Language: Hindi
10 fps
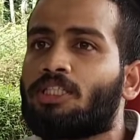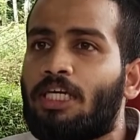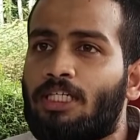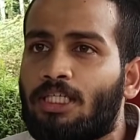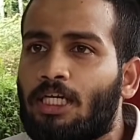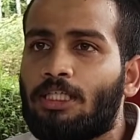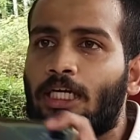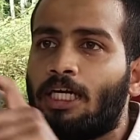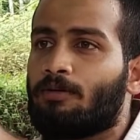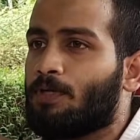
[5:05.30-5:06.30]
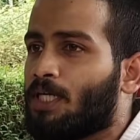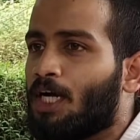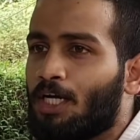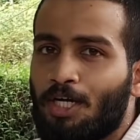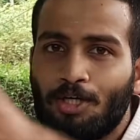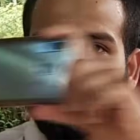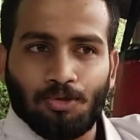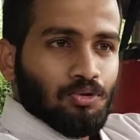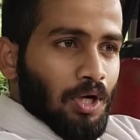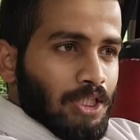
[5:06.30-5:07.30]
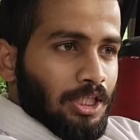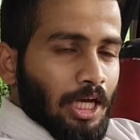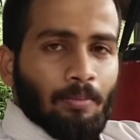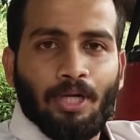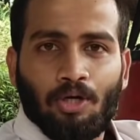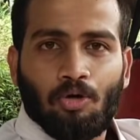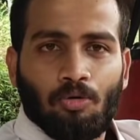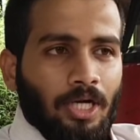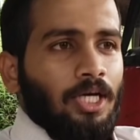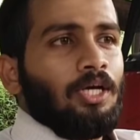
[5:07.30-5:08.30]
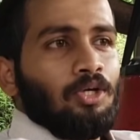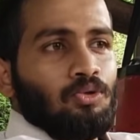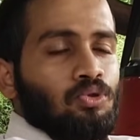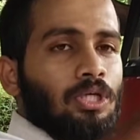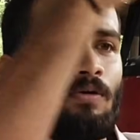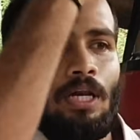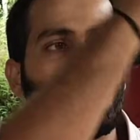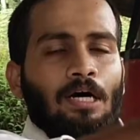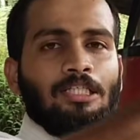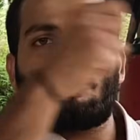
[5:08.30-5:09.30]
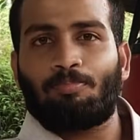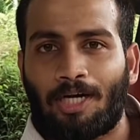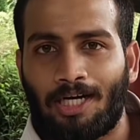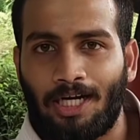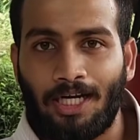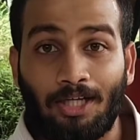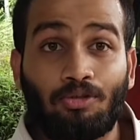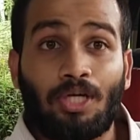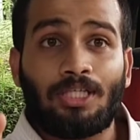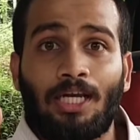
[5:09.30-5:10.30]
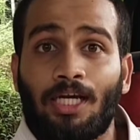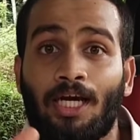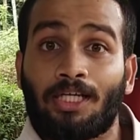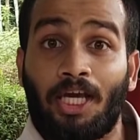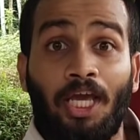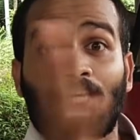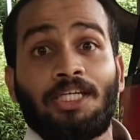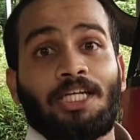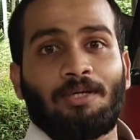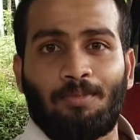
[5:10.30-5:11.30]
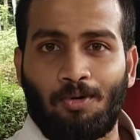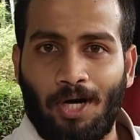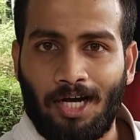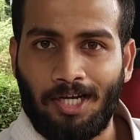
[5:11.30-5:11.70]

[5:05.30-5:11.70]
एक साइड से अगर डंडा फेंका तो इसको ऐसे कैमरा को घुमाइए दूसरा वाला वहां से पकड़ लेगा तो ऐसा लगेगा कि एक ही टेक में हुआ